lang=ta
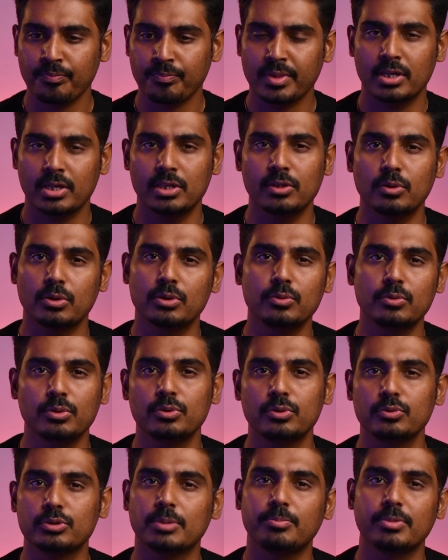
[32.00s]
இதில் ஒரு நூறு
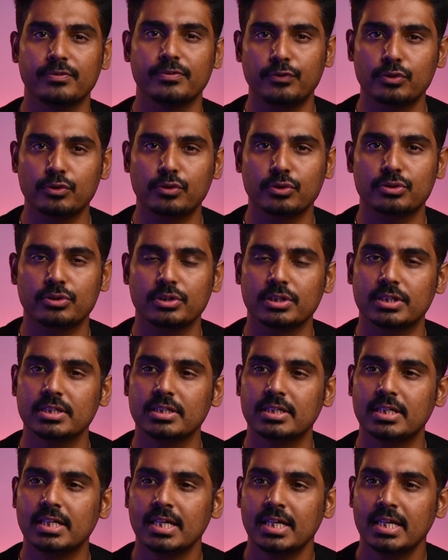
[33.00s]
நூற்றம்பது ஃபோட்டோஸ்
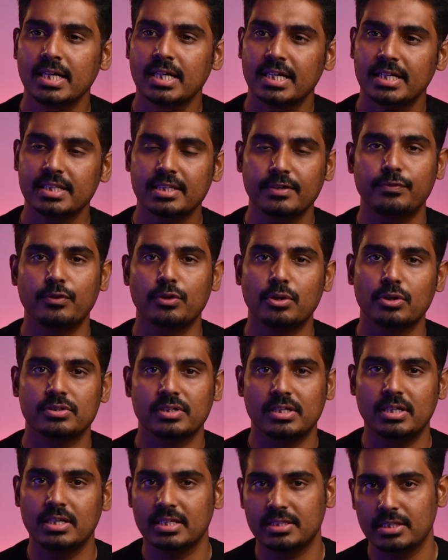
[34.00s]
இருக்குது இந்த ஃபோட்டோஸ்
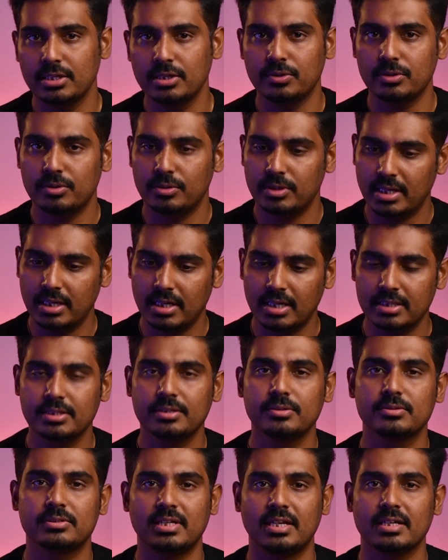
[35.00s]
எல்லாத்தையும்
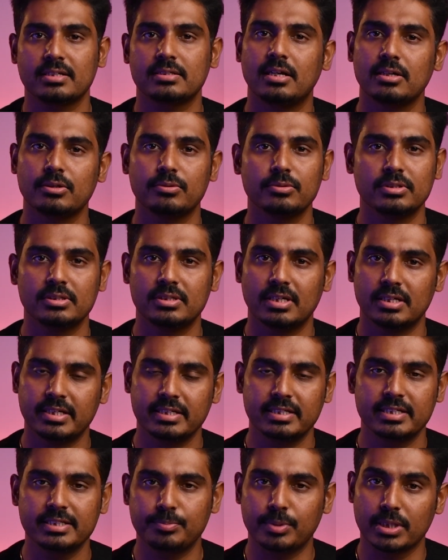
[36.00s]
எல்லாத்தையும் செலக்ட் ஆல் கொடுத்து நான்
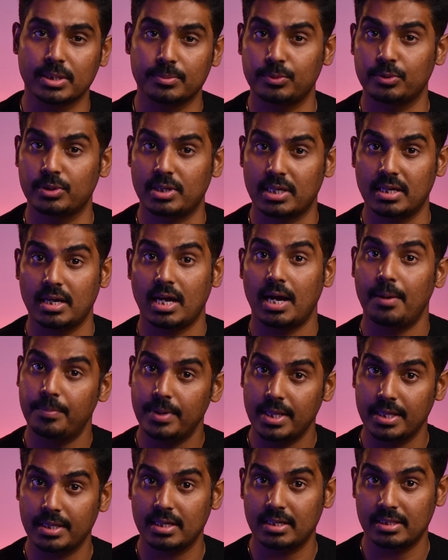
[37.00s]
டெலீட் பண்ண போகிறேன்
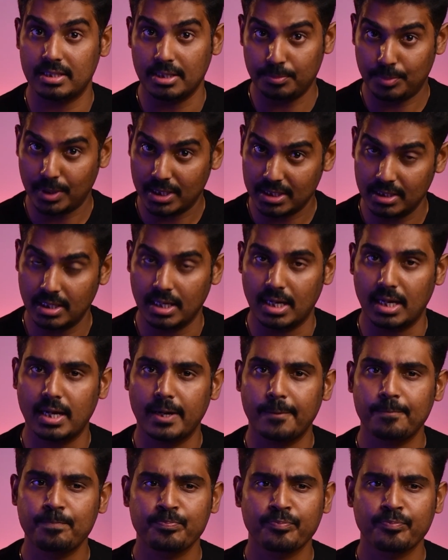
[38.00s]
அப்படிங்கிறதுக்கு பதிலாக